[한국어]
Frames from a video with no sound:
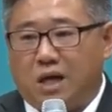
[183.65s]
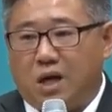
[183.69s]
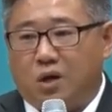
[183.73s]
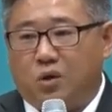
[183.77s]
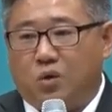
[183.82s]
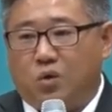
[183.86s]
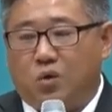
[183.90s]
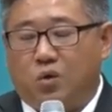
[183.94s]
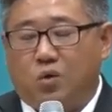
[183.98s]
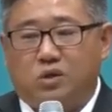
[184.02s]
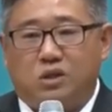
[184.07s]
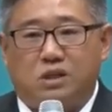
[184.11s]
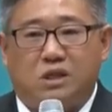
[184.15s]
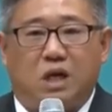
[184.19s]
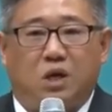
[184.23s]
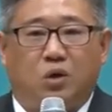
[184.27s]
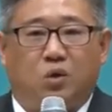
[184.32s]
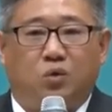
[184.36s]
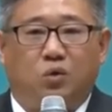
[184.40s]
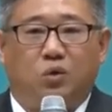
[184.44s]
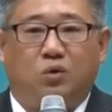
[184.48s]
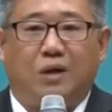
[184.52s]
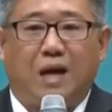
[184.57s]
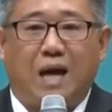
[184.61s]
가고
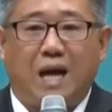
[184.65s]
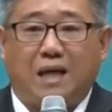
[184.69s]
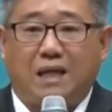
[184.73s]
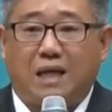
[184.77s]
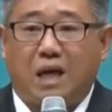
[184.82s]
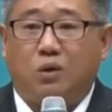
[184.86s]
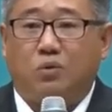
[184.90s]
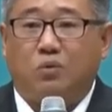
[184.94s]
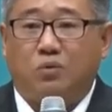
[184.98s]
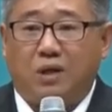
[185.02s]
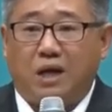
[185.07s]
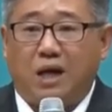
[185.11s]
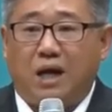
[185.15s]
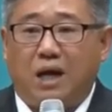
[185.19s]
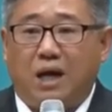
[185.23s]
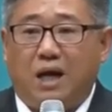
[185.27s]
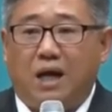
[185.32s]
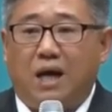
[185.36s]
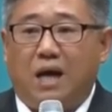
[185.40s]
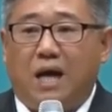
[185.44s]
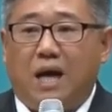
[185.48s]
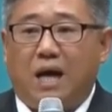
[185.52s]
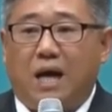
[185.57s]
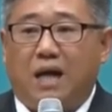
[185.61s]
신학원도
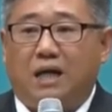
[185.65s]
가야겠구나